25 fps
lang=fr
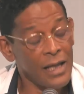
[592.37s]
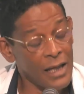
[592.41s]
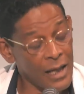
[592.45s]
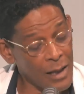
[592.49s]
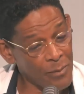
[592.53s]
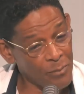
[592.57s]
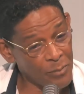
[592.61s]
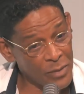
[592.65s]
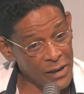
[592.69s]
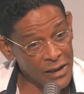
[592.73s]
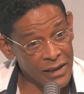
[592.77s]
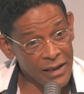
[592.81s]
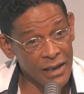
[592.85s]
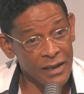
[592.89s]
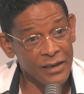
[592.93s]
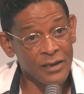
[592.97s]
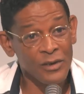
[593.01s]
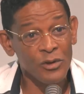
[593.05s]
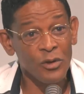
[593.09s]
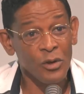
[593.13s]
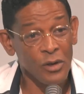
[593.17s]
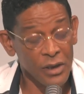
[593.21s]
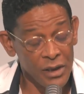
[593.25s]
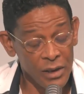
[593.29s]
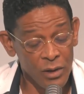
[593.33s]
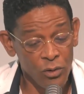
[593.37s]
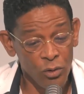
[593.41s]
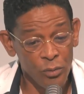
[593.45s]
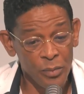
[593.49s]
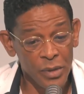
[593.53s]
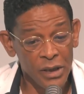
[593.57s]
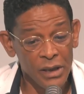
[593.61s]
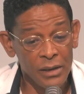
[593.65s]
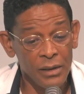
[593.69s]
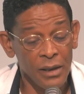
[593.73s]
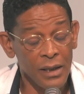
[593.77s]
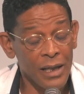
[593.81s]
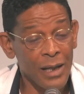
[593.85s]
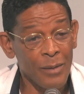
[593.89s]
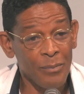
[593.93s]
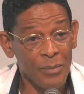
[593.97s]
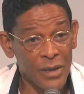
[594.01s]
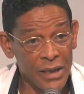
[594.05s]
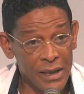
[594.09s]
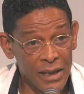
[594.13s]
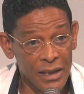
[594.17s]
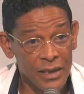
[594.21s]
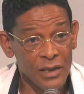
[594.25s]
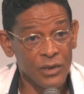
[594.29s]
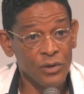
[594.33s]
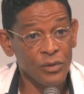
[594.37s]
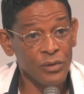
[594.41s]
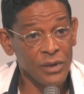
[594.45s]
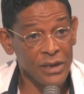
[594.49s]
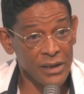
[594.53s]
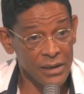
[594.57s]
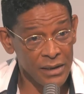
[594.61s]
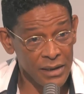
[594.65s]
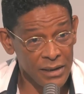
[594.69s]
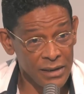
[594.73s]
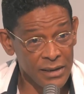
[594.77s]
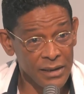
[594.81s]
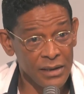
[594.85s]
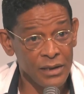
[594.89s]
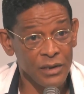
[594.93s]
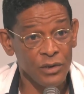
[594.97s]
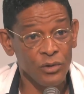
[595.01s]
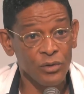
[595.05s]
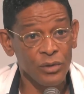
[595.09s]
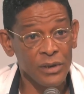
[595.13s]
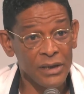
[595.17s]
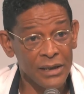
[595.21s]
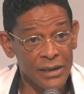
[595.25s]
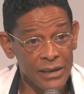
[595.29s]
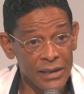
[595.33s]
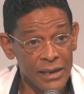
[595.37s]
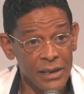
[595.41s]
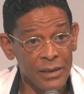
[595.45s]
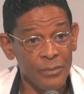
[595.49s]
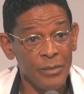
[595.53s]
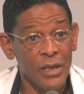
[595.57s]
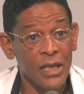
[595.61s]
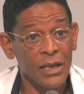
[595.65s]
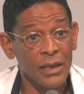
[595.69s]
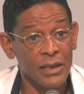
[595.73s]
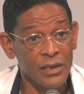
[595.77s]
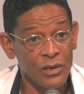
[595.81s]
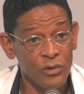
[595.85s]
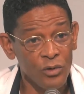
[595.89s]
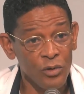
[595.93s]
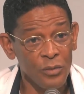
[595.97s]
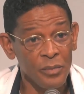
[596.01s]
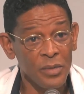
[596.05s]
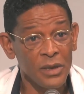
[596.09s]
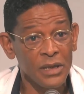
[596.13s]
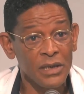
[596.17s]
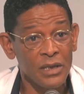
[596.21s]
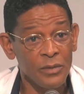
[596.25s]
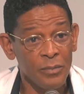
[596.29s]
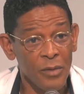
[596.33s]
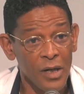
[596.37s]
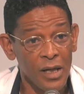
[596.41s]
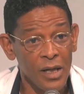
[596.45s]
L'application, y compris dans l'application des décisions, des délibérations prises par